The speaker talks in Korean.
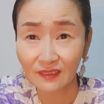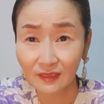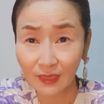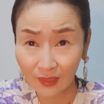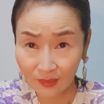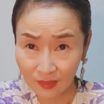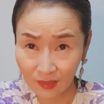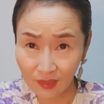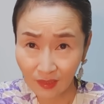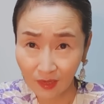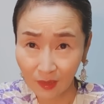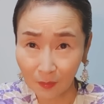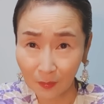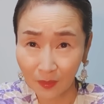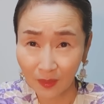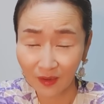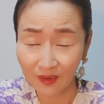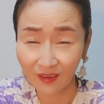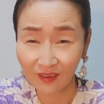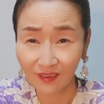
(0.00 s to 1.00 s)
다칠까봐.
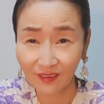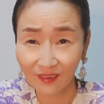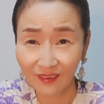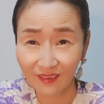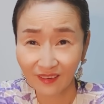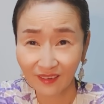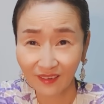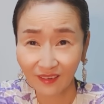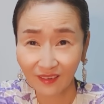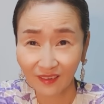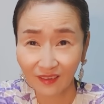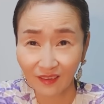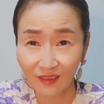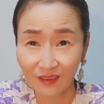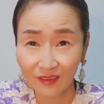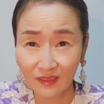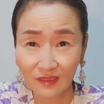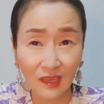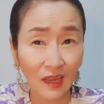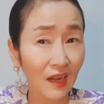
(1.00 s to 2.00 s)

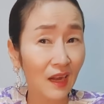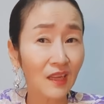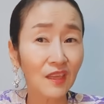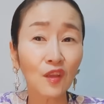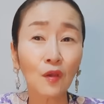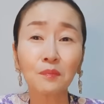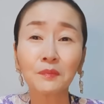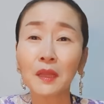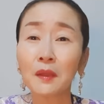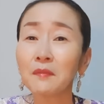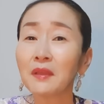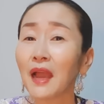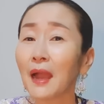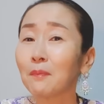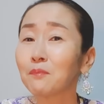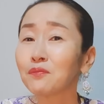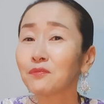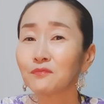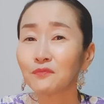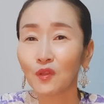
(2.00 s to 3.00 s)
사랑이 없다면
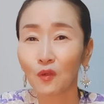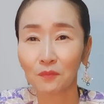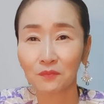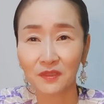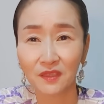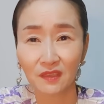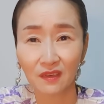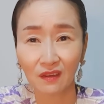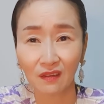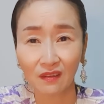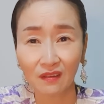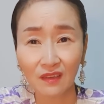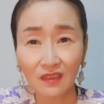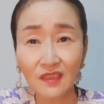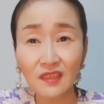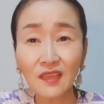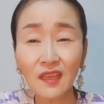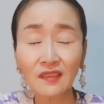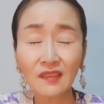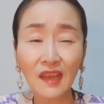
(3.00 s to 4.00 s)
아픔도 없지요.
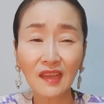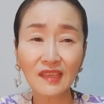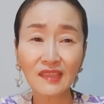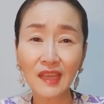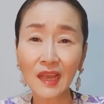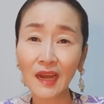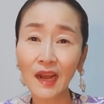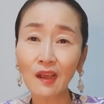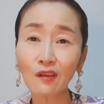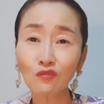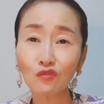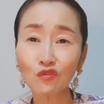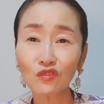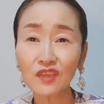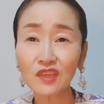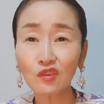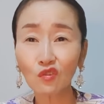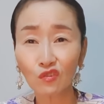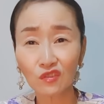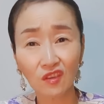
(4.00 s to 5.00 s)
이 세상이 사랑으로
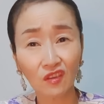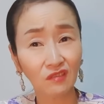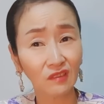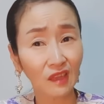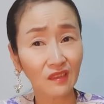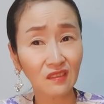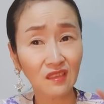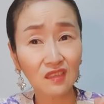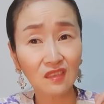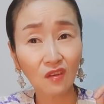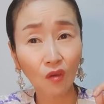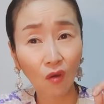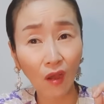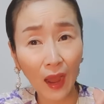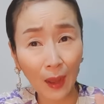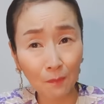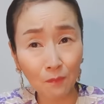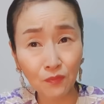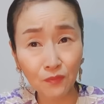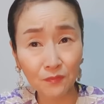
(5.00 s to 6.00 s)
이루어져 있다는
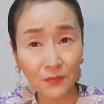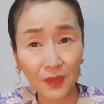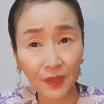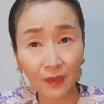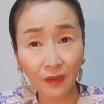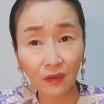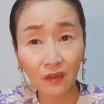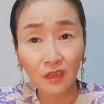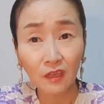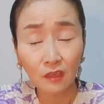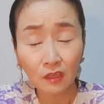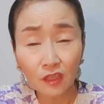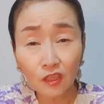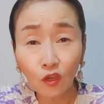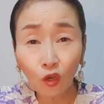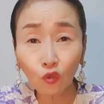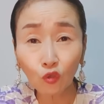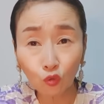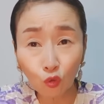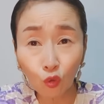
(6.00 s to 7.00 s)
증거가 아픔이에요.
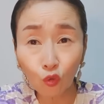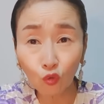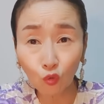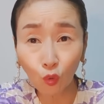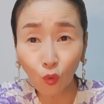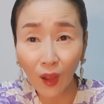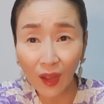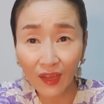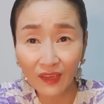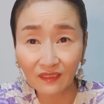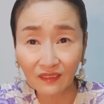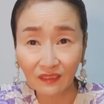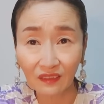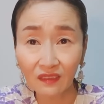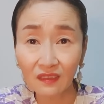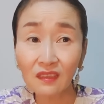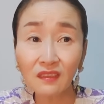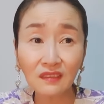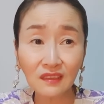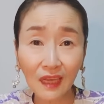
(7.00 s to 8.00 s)
이것도 또한
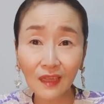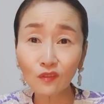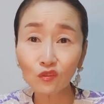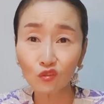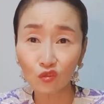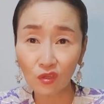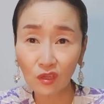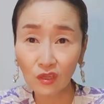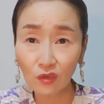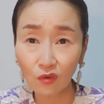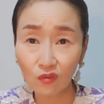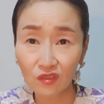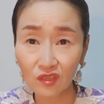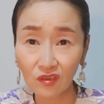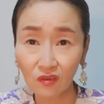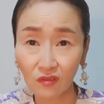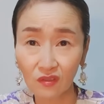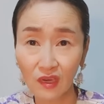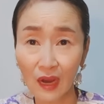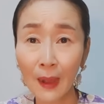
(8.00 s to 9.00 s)
극단으로
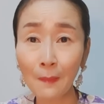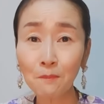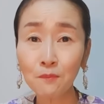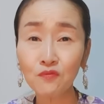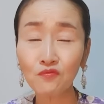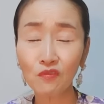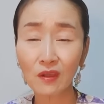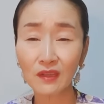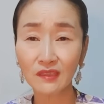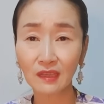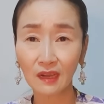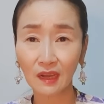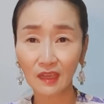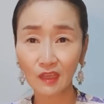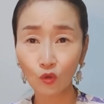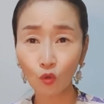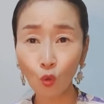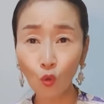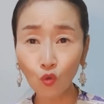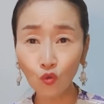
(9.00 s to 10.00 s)
이루어진 거죠. 아픔과
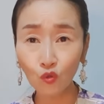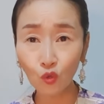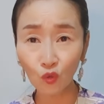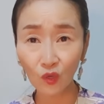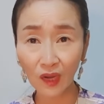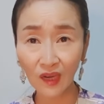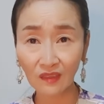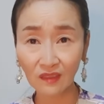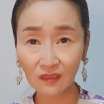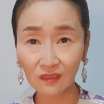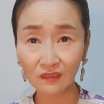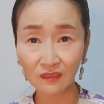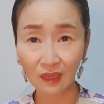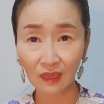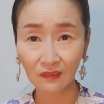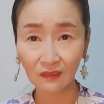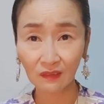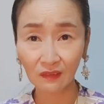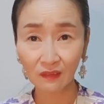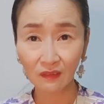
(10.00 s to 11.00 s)
사랑이 공존하는
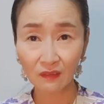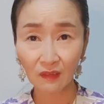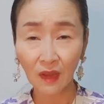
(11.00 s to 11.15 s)
극단.